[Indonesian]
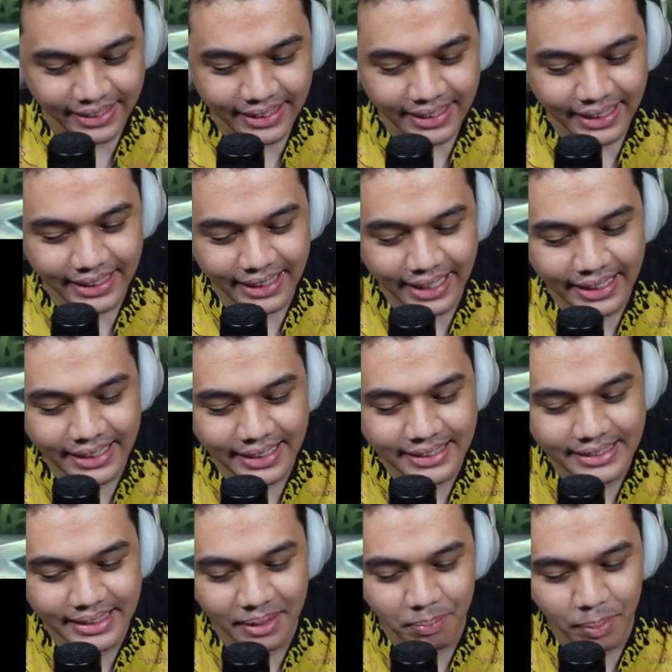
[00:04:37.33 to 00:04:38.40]
Kita ganti ke
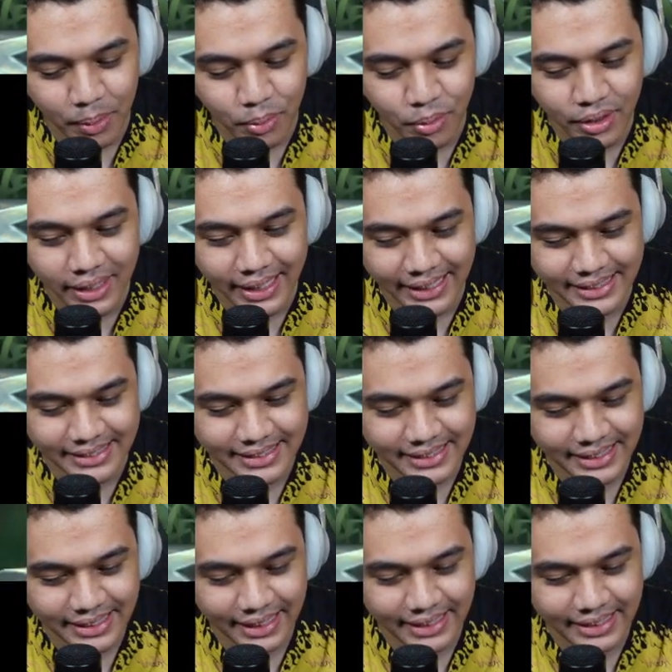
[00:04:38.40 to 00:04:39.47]
sniper dulu deh guys.
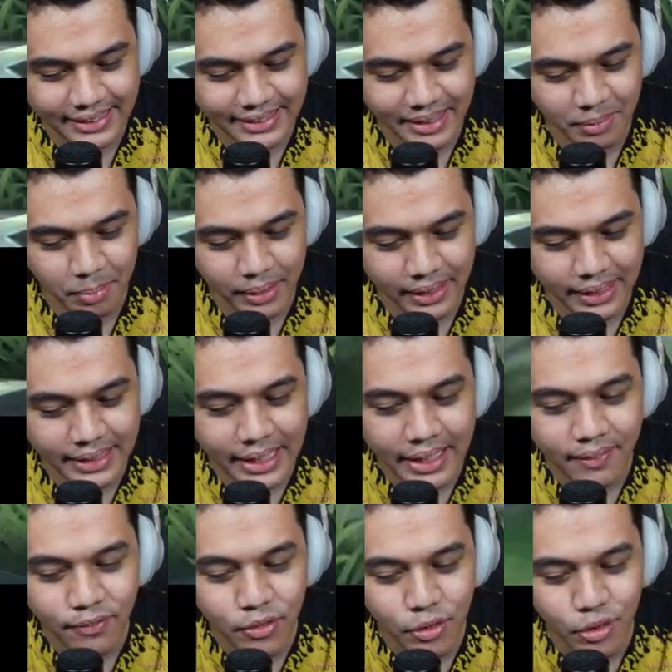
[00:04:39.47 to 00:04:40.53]
Ganti ke sniper. Kita
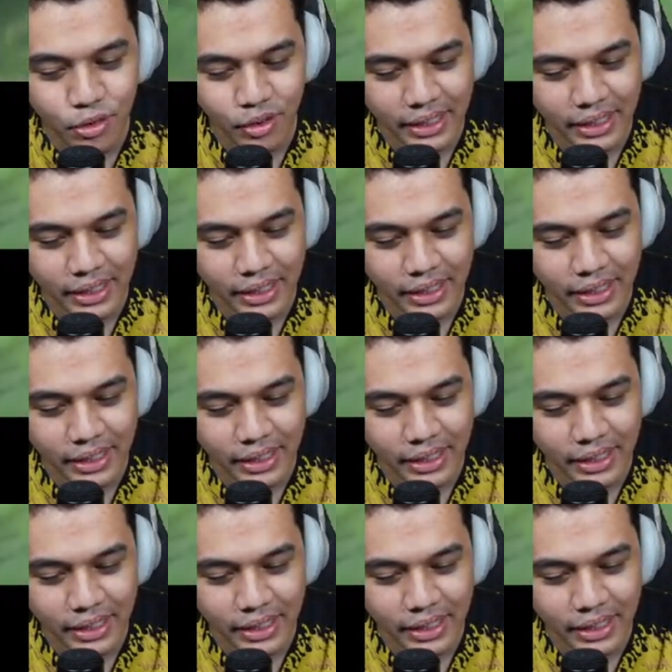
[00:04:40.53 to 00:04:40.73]
review dulu